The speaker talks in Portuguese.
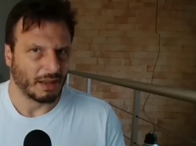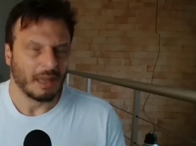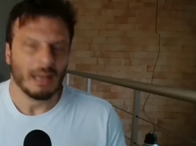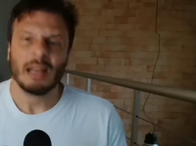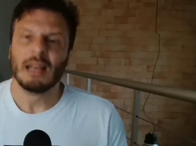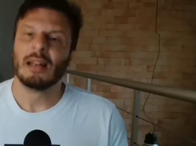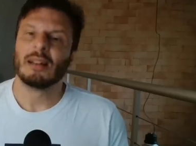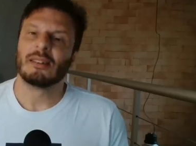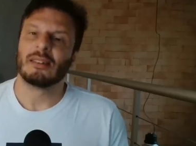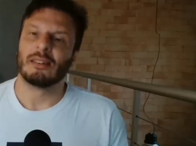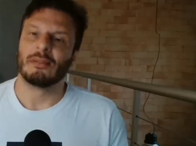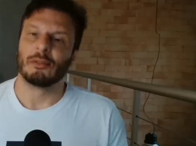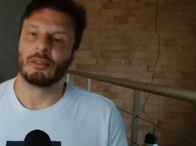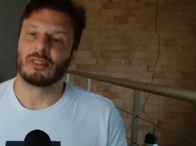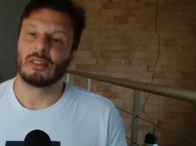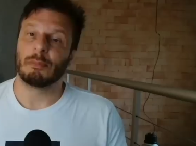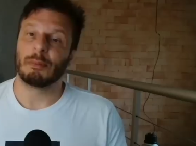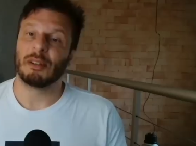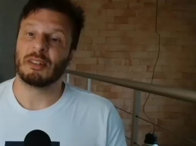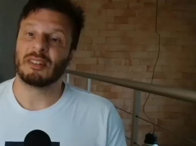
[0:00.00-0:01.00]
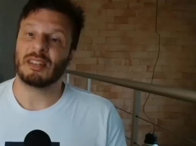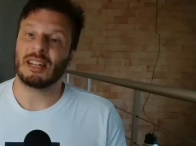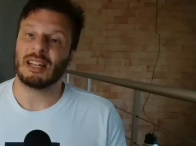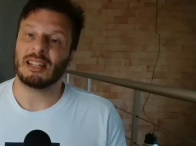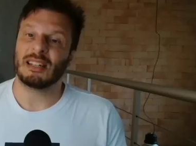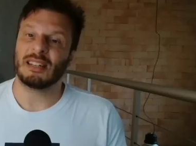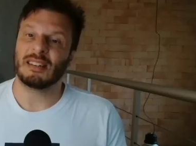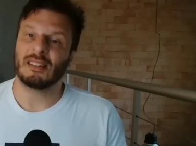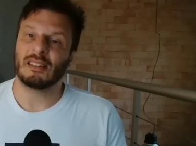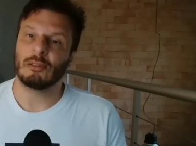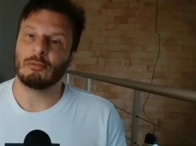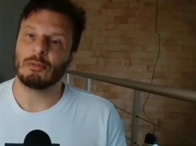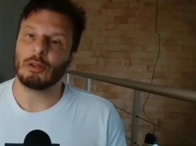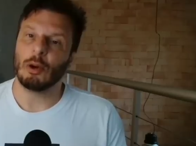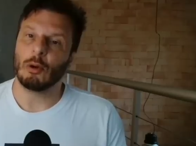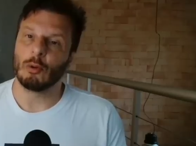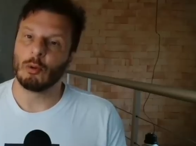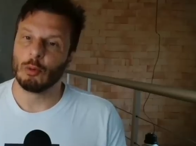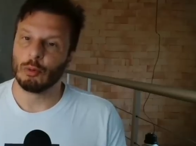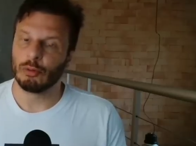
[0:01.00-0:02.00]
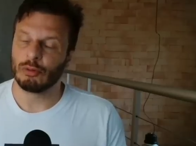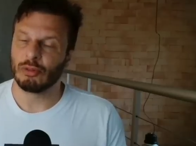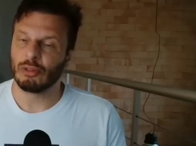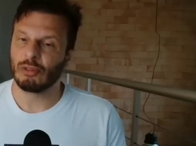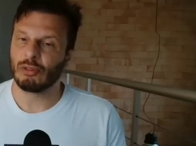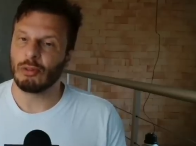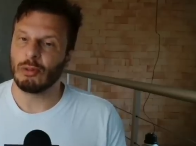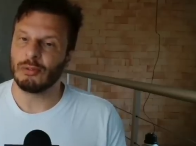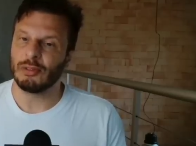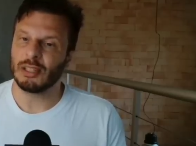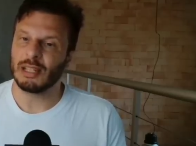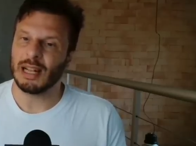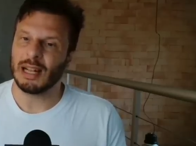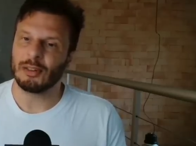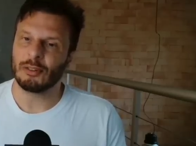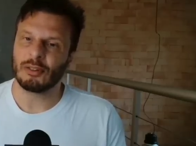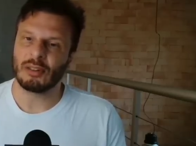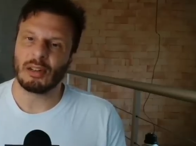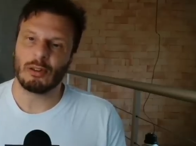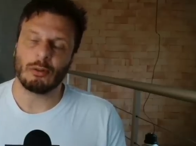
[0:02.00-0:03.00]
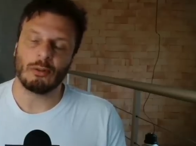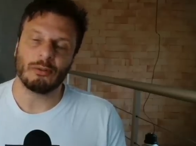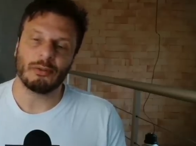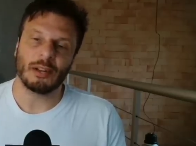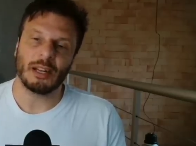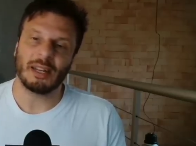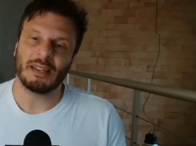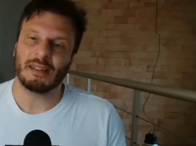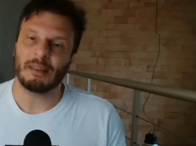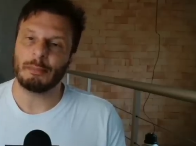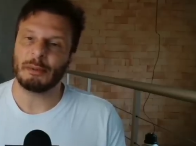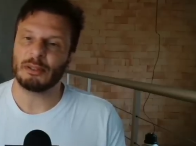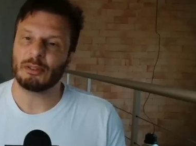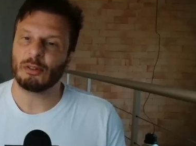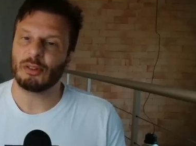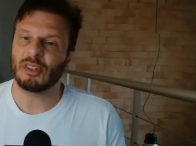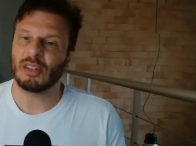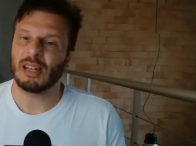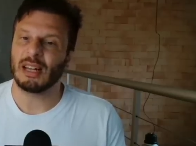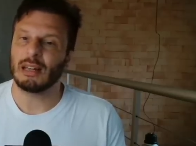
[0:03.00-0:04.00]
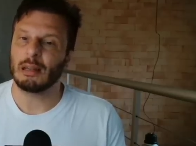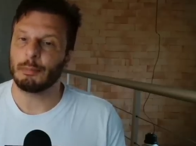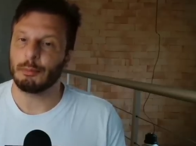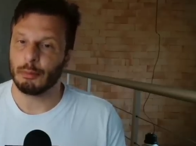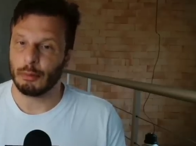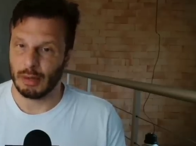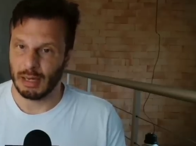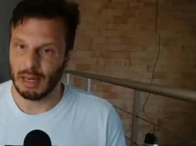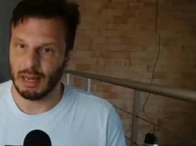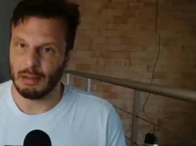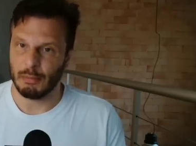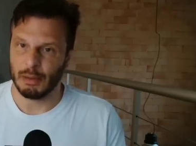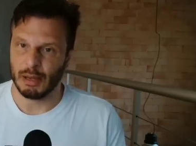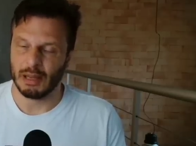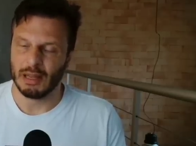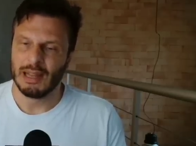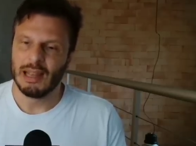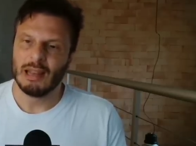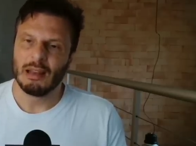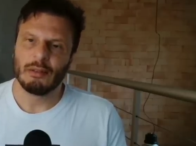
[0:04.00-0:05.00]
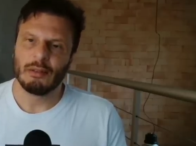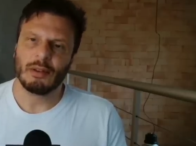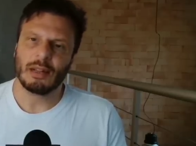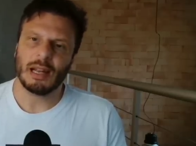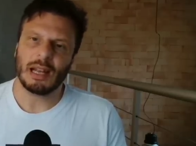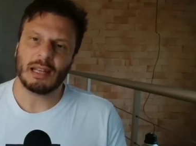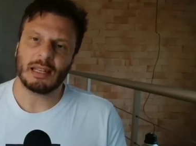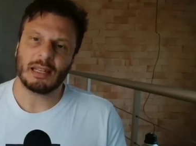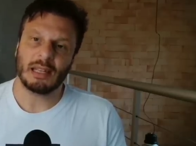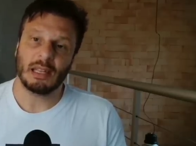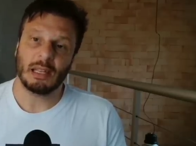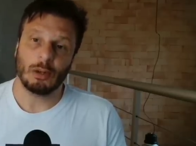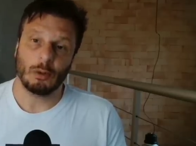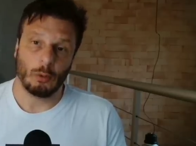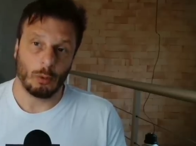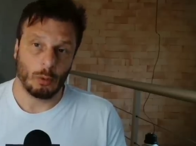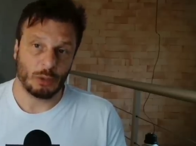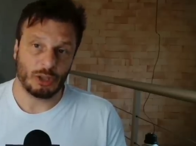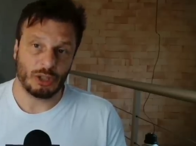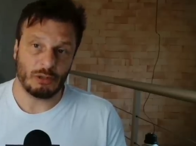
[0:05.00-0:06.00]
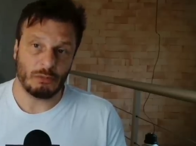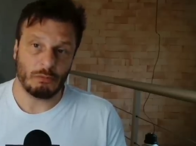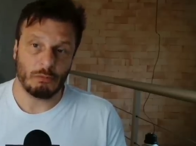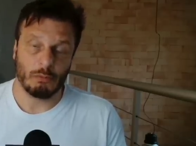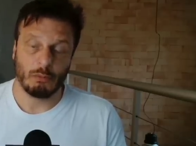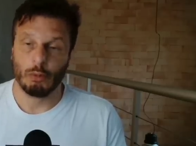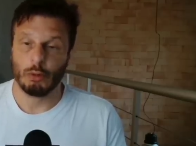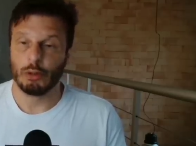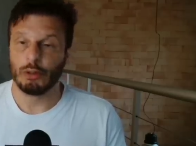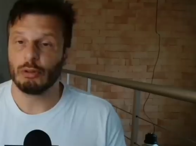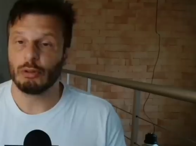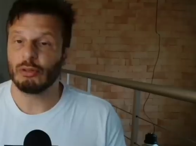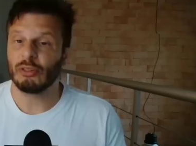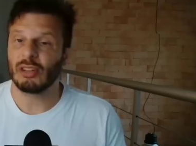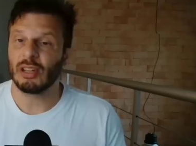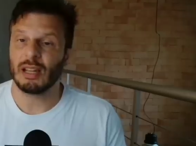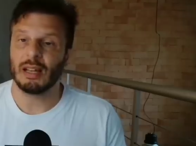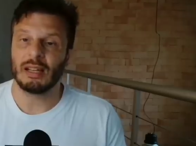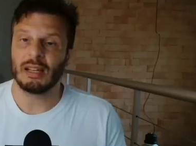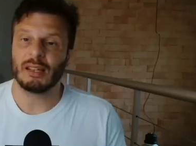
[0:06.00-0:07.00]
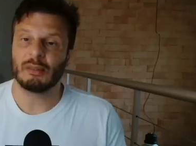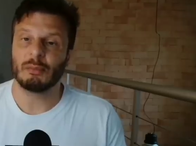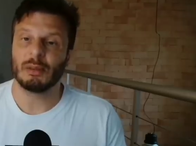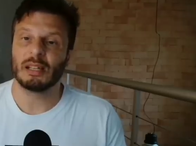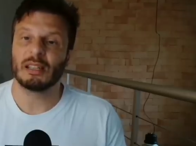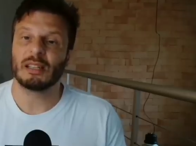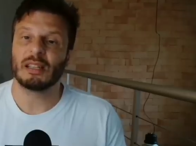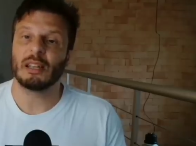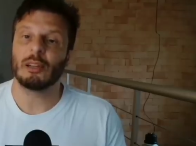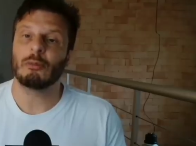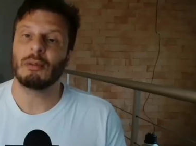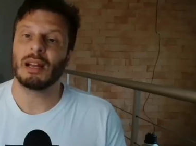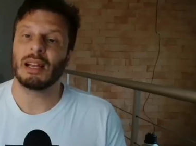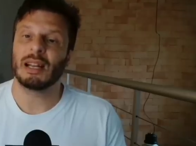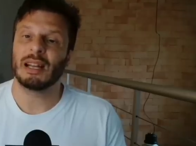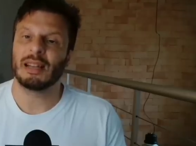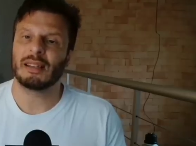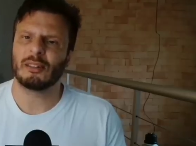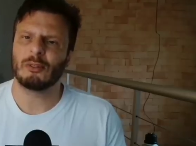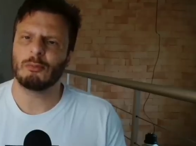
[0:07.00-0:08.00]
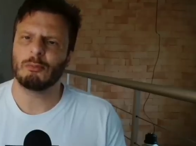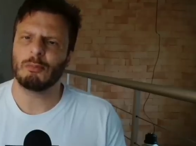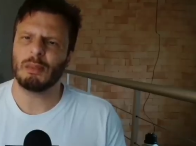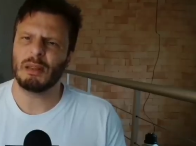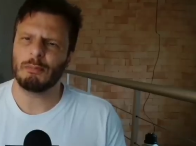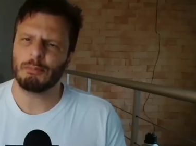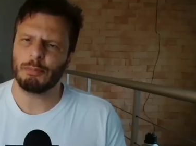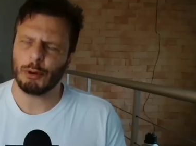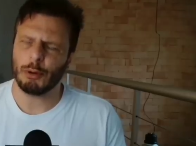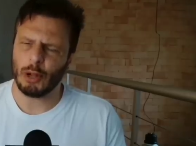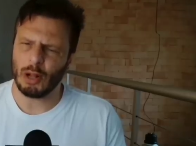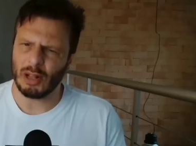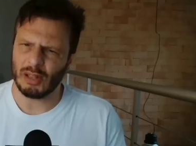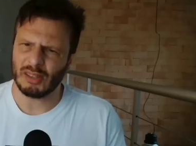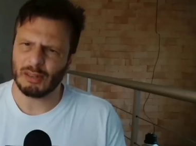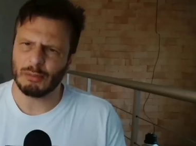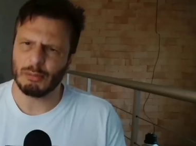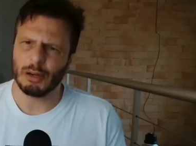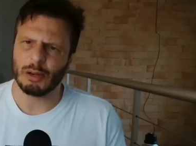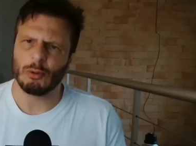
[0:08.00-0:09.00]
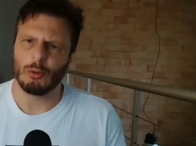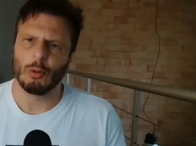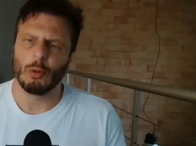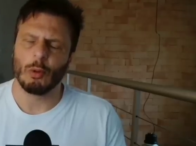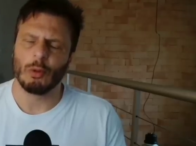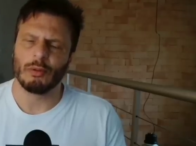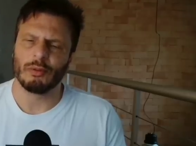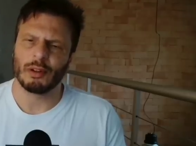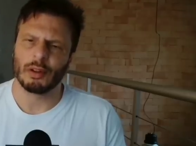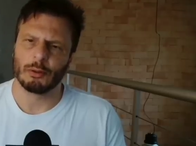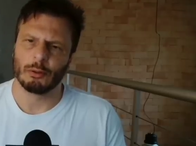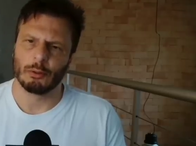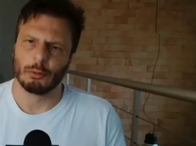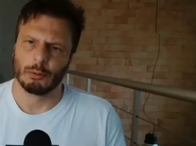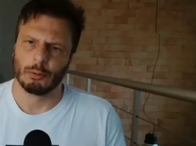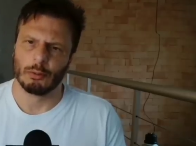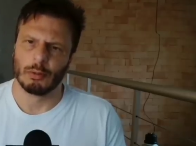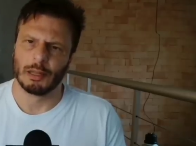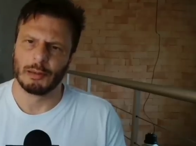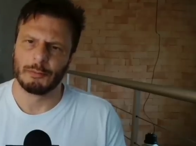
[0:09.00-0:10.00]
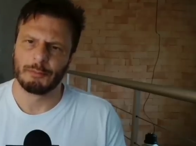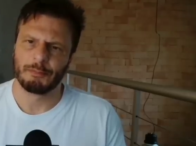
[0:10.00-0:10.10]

Se você prestar atenção em alguns dos convidados da conferência patrocinada por Lehman, verá que hoje muitos deles mantêm uma relação bem próxima com o governo Lula.